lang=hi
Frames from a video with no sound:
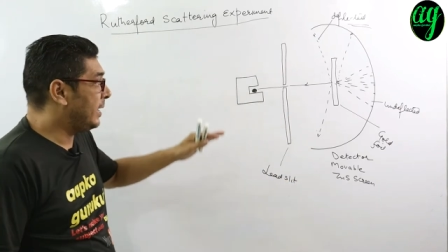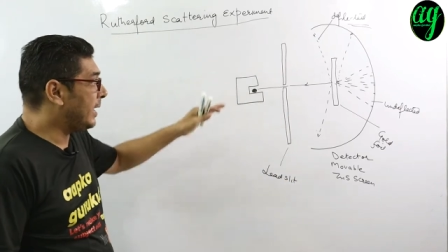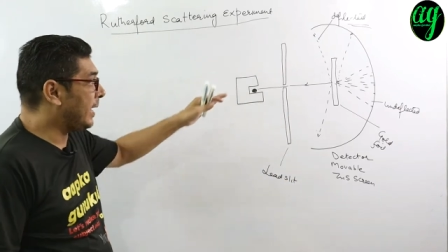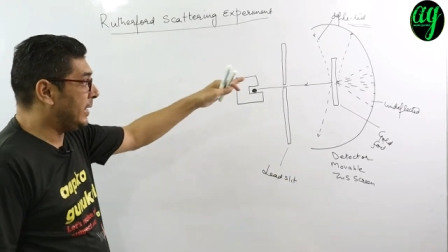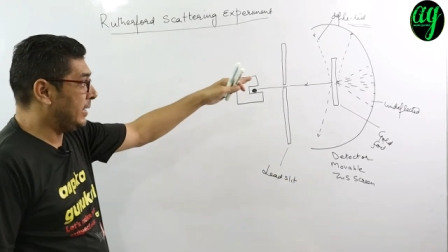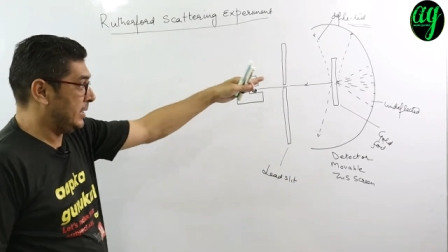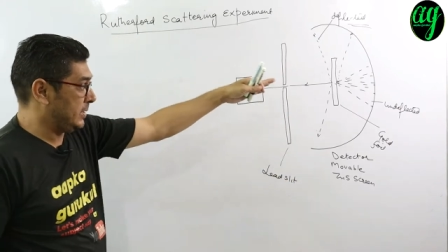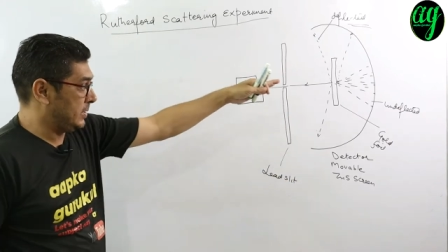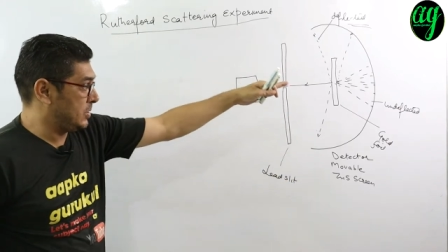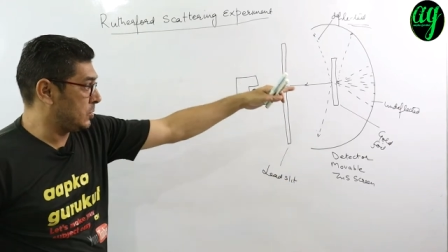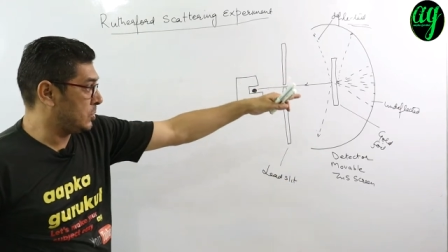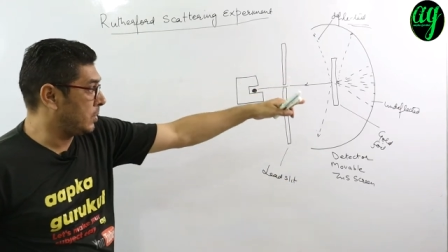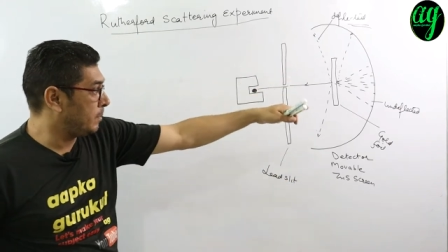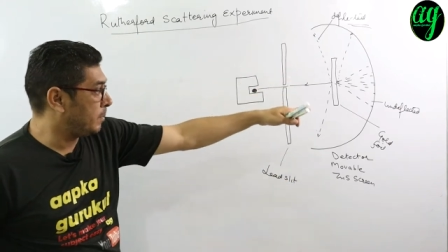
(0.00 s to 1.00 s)
ठीक है ये
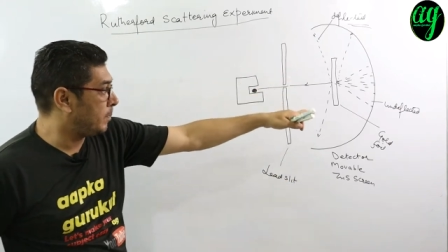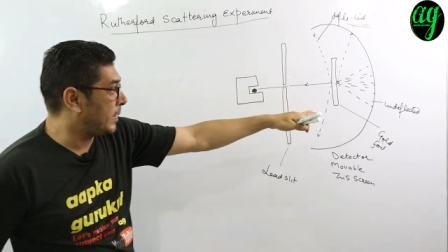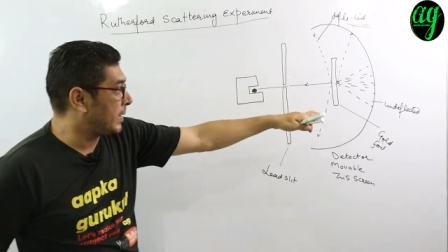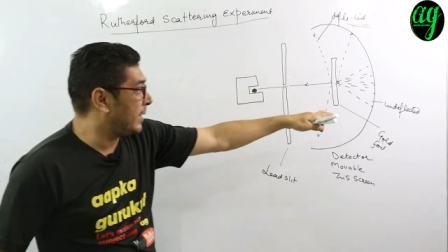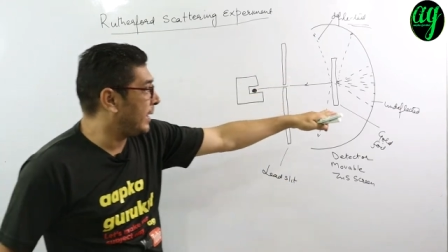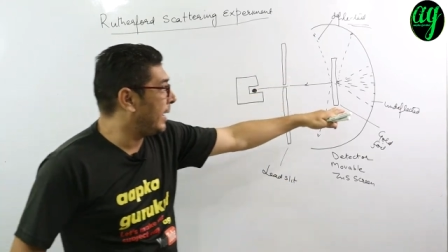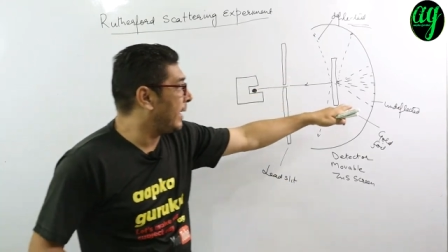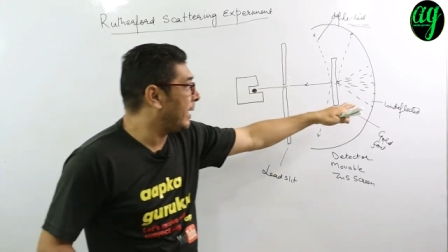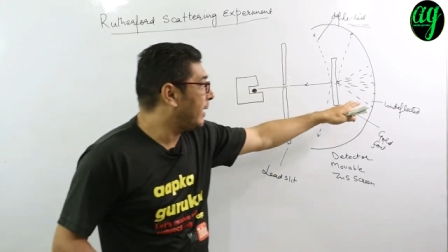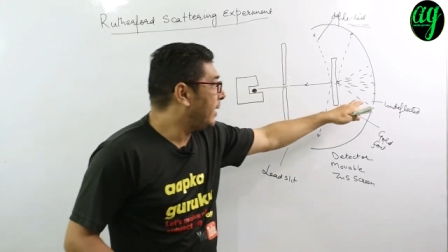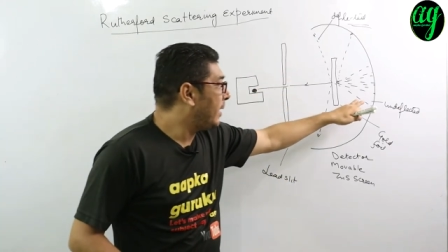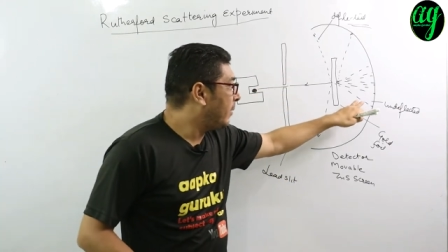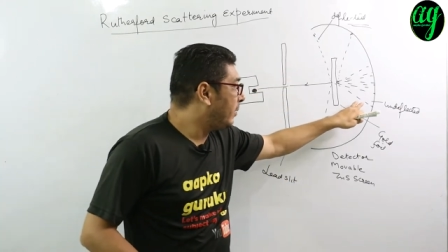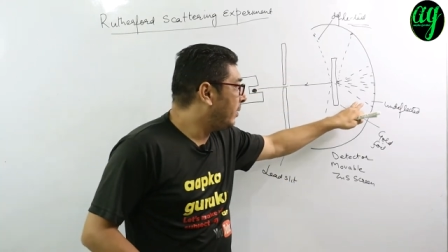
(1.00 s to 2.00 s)
जो जो हम पढ़ रहे
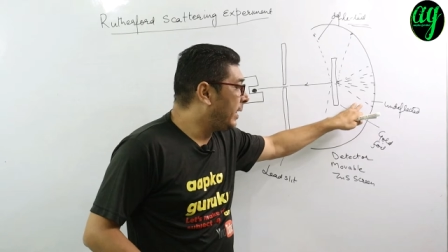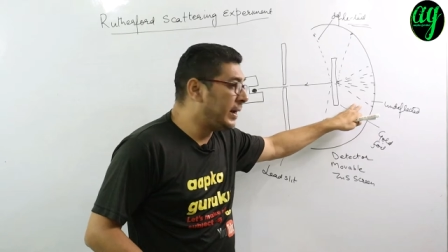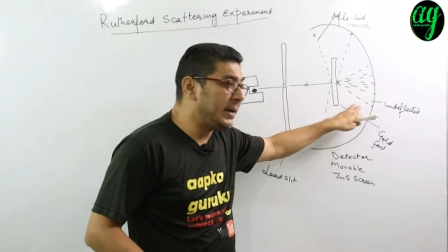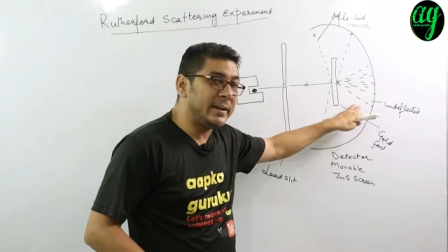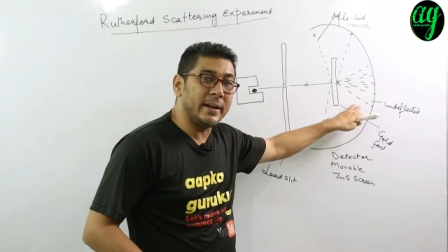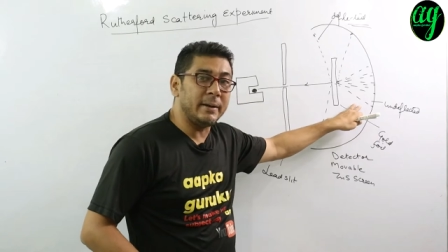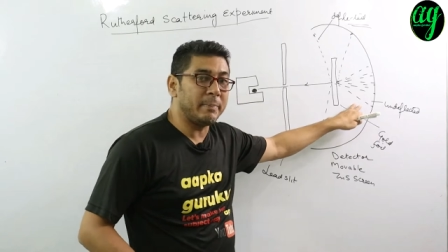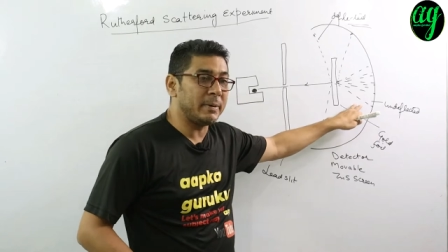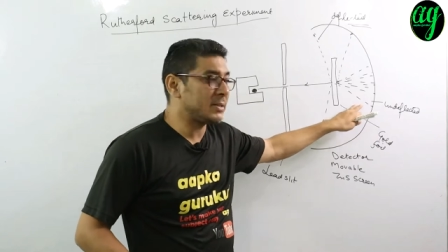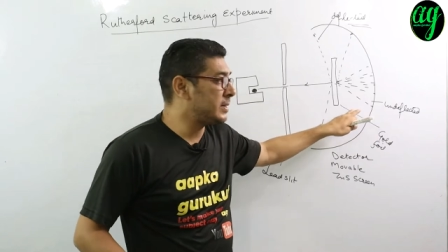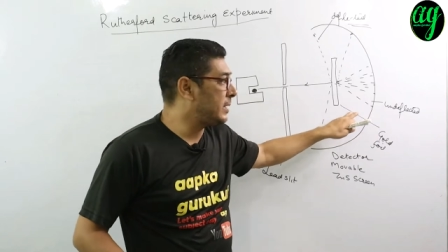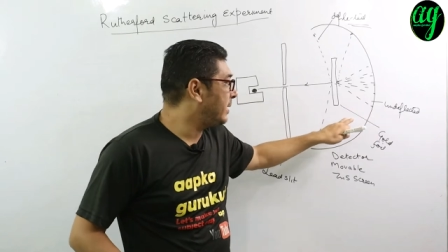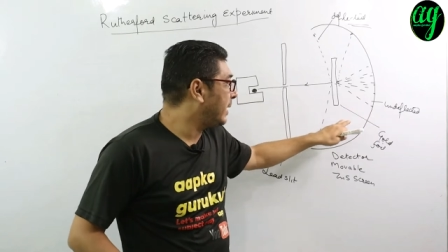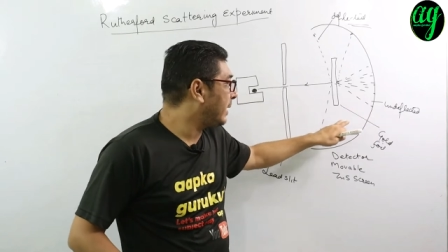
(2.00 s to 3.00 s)
हैं 99
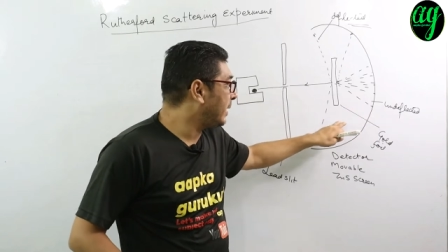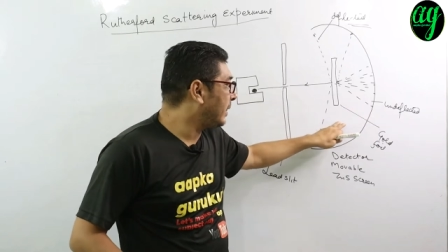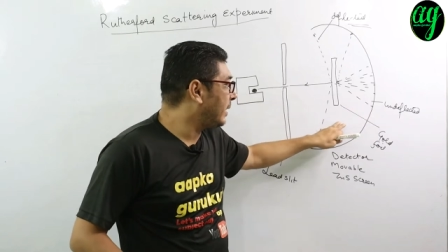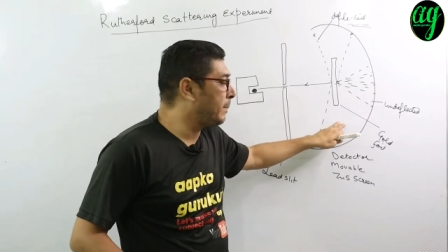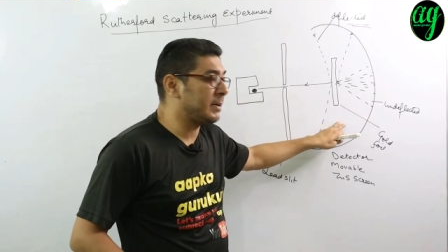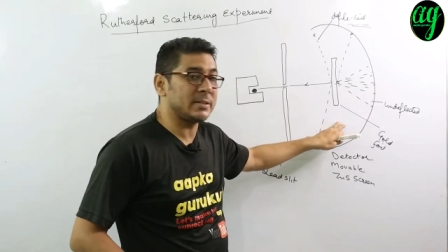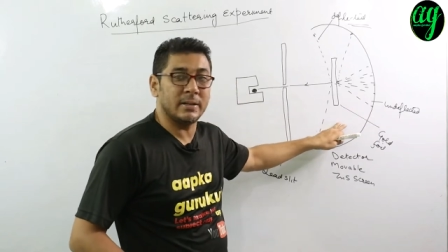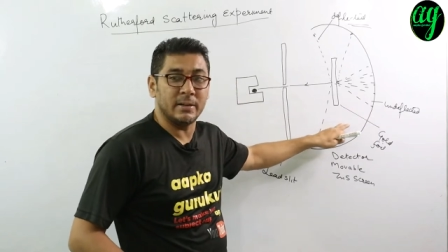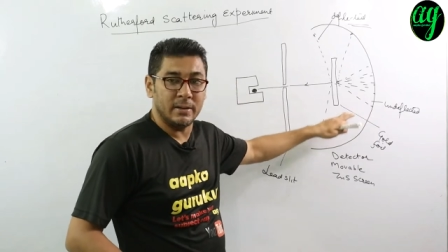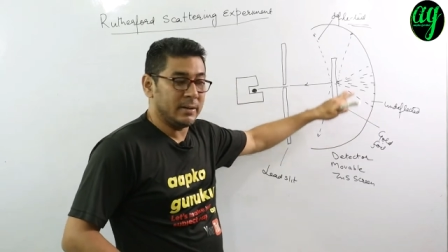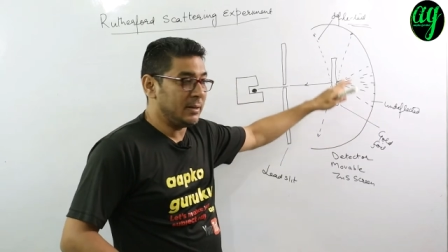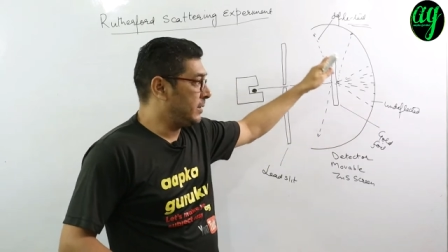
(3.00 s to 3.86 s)
परसेंट या कितने परसेंट